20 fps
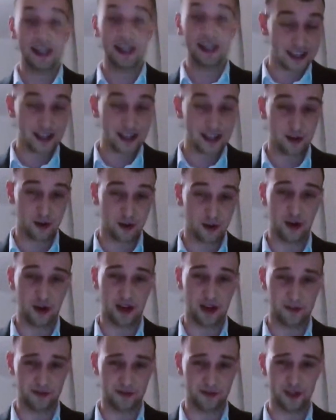Dlatego
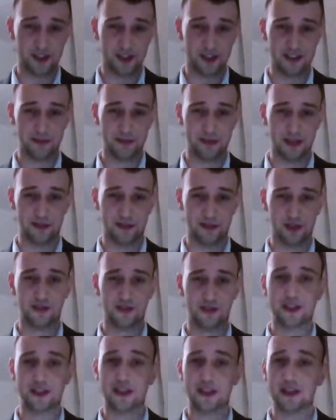kocham XXI
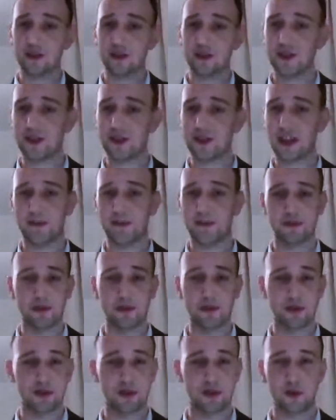wiek, za tę
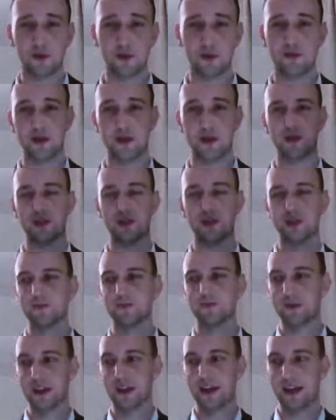dostępność,
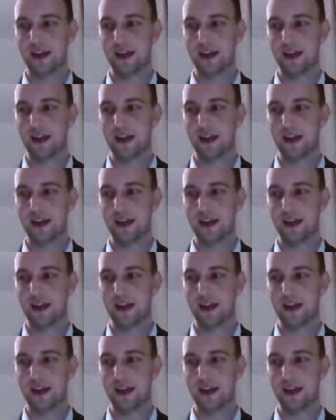równość.